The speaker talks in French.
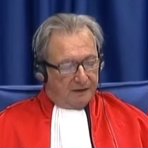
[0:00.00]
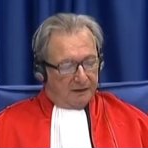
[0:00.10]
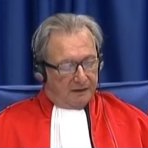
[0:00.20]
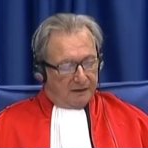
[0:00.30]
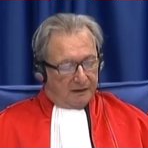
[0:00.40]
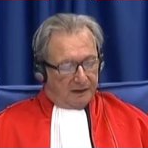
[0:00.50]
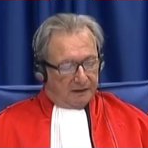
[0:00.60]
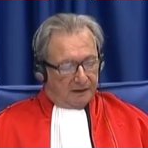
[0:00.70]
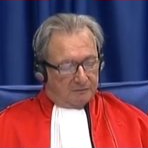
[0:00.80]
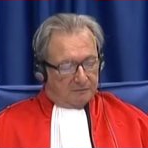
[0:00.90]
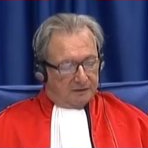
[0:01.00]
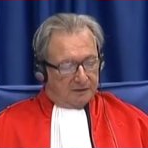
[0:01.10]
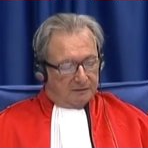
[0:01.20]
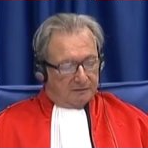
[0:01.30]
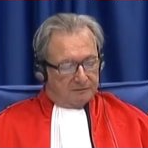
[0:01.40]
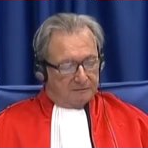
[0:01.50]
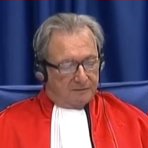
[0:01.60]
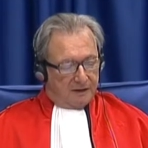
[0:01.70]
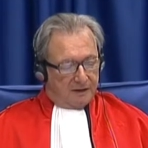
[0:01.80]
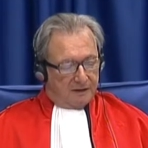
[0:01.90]
les débats
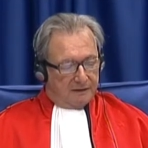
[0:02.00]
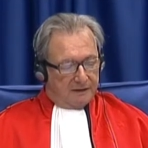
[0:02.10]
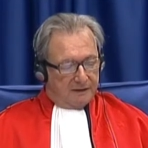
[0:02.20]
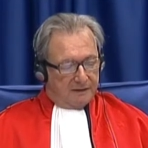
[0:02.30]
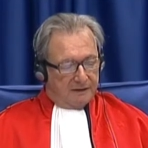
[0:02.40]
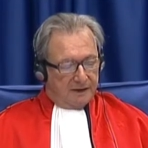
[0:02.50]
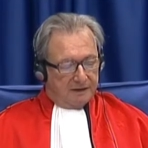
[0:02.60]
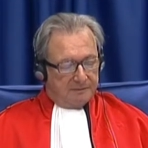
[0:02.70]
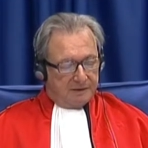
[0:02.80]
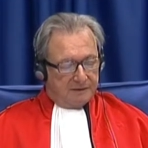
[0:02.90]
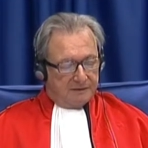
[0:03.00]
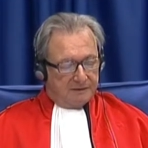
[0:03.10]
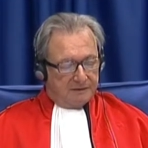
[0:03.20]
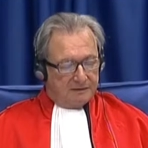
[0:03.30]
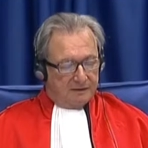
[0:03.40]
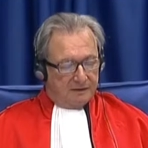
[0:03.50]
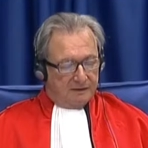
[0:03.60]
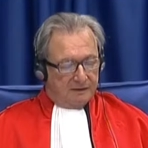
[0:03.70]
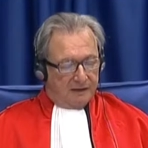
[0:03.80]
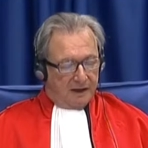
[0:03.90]
dans leurs pays
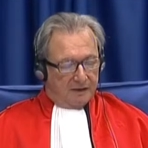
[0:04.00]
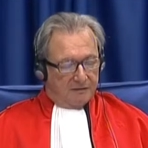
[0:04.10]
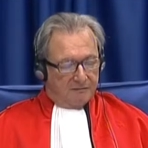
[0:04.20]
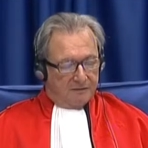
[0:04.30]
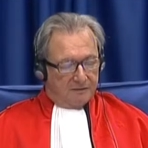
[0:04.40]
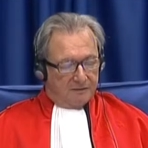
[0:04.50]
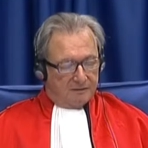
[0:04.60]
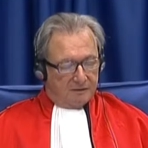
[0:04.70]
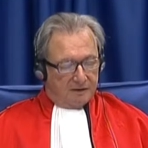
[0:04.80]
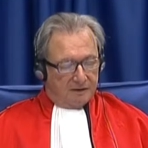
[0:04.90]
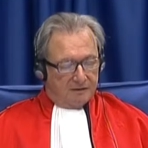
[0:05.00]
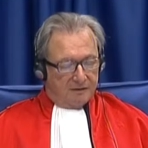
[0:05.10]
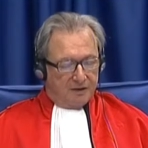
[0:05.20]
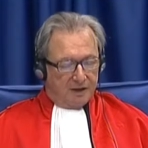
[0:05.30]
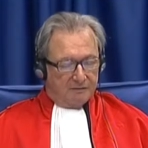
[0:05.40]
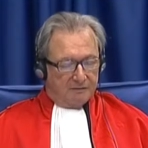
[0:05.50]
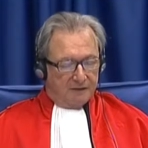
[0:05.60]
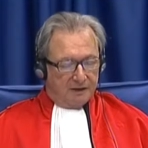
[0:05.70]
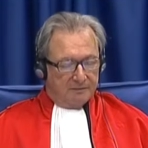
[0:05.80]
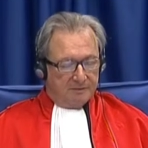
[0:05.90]
respectifs. Je me dois de le faire d'après
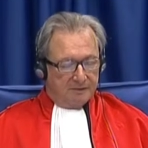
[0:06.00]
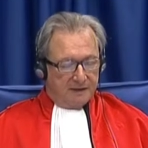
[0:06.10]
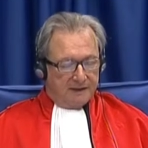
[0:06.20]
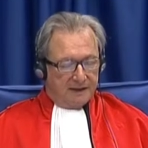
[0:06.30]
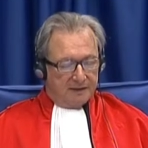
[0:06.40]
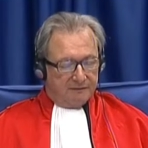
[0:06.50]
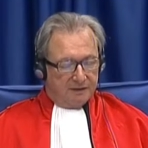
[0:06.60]
l'acte d'accusation.